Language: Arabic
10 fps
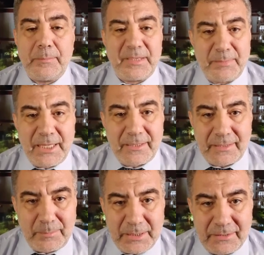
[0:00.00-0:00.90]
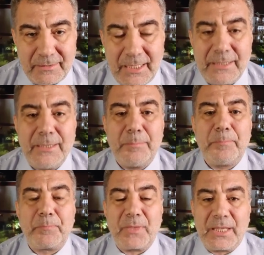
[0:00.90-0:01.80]
بسم الله الرحمن
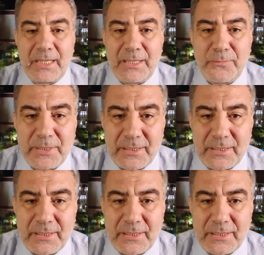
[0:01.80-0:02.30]
الرحيم كيف